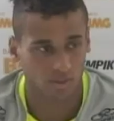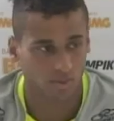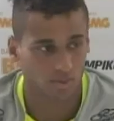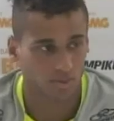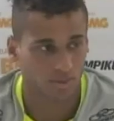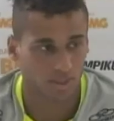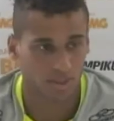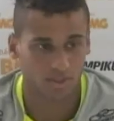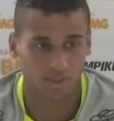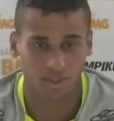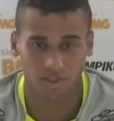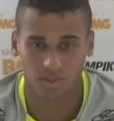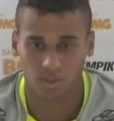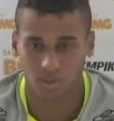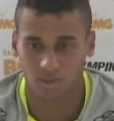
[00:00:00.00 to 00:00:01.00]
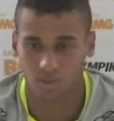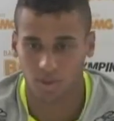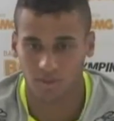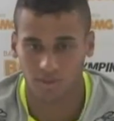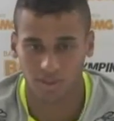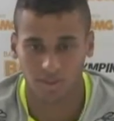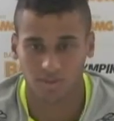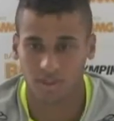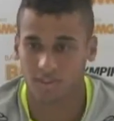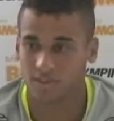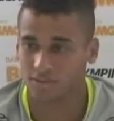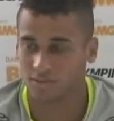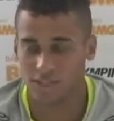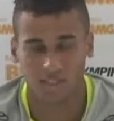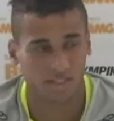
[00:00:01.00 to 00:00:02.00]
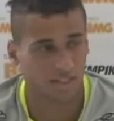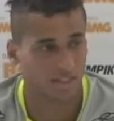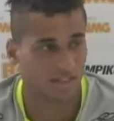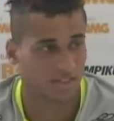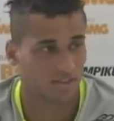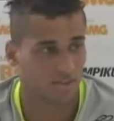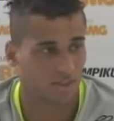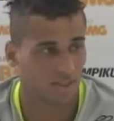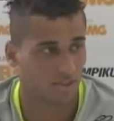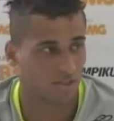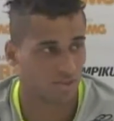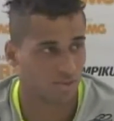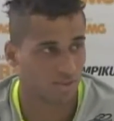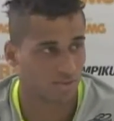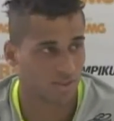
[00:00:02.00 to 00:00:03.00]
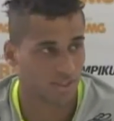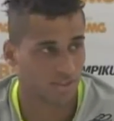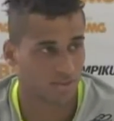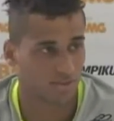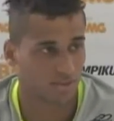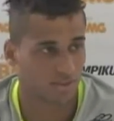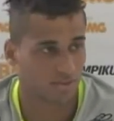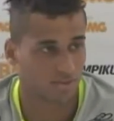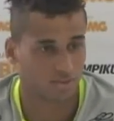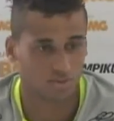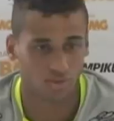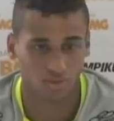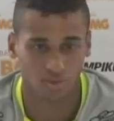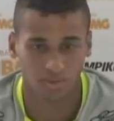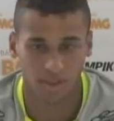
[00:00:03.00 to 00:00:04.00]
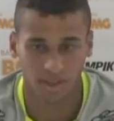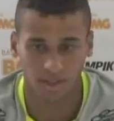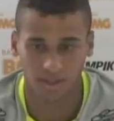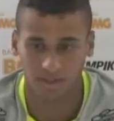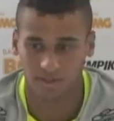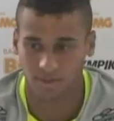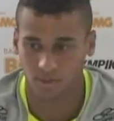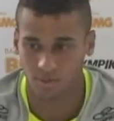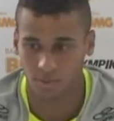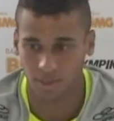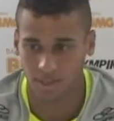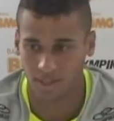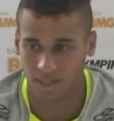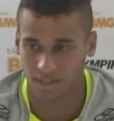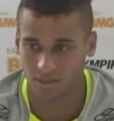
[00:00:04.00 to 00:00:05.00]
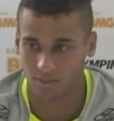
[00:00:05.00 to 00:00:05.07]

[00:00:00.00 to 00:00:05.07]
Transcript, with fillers: Eu creio que contra o Boa Vista vai, não vai deixar de ser um grande jogo, vai ser um, um jogo bem complicado.